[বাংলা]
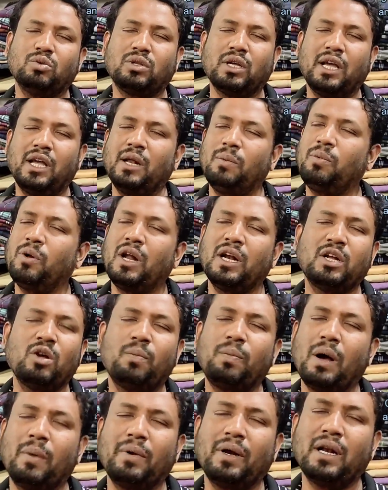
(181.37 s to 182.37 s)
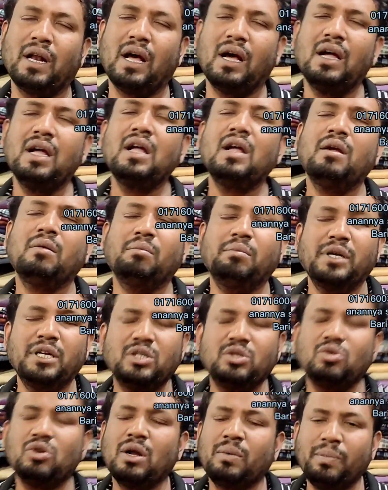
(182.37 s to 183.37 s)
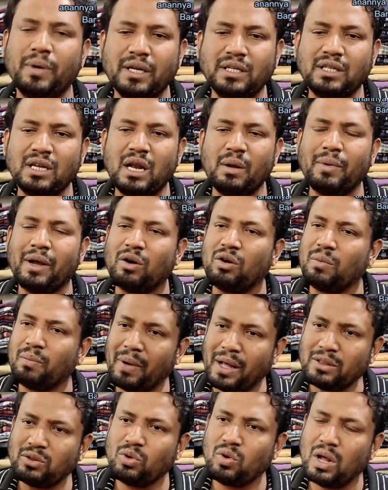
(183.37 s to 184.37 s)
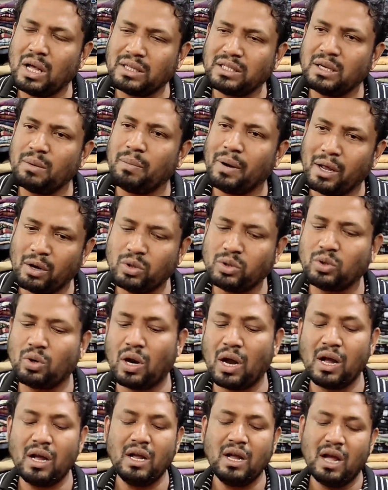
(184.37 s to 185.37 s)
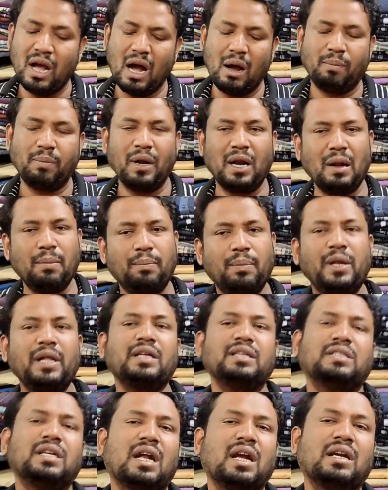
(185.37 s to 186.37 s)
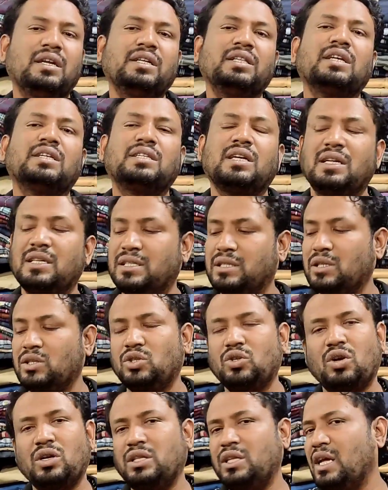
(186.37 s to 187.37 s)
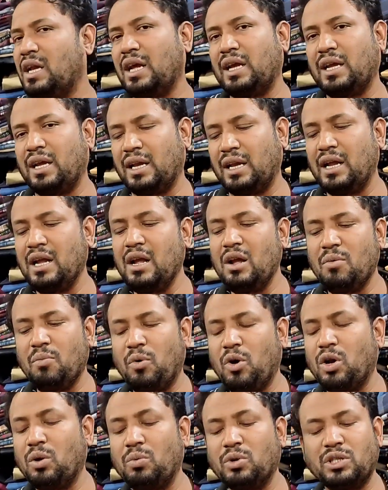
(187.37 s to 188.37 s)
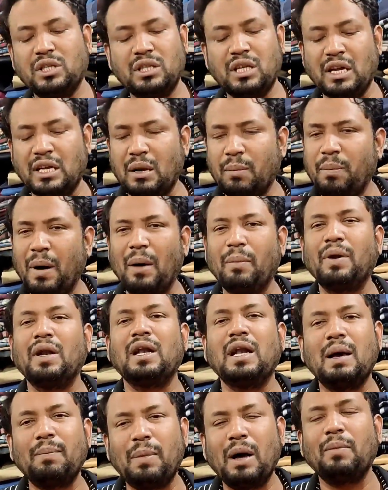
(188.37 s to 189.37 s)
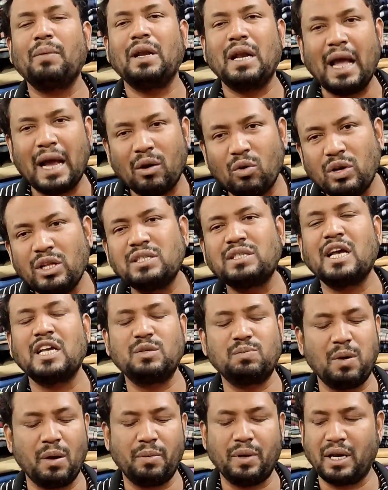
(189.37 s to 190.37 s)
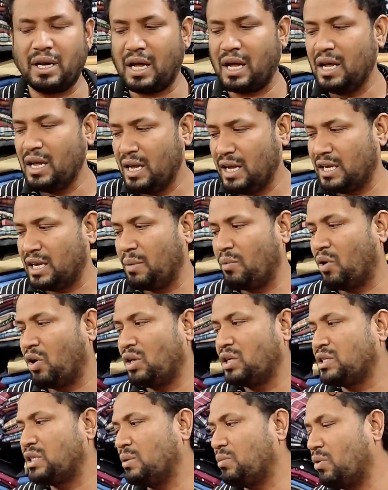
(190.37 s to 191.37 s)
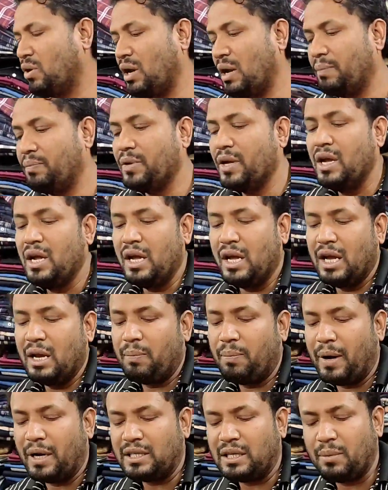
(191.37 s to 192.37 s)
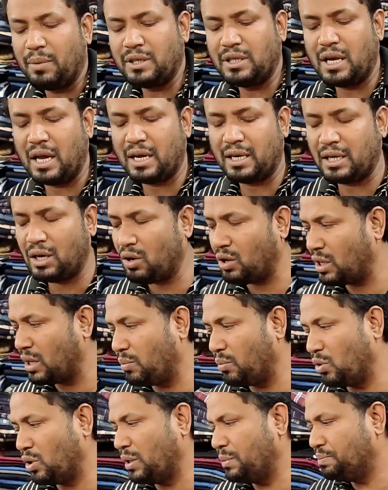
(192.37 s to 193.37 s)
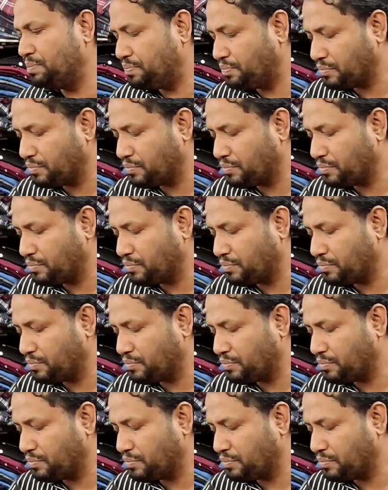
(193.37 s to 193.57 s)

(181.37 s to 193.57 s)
জুতা এরপর আর কেউ পাবেন না বিশ জোড়া পেয়েছিলাম এখন মাত্র আছে বারো জোড়া আপনারা প্লিজ যারা নিতে চান স্ক্রিনশট দিয়ে রাখেন পরবর্তীতে এটা পাবেন না পাবেন না এখনই সাইজ পাবেন না তাই আমি অনেস্টলি বললাম এর পাশাপাশি আরেকটা কথা বলি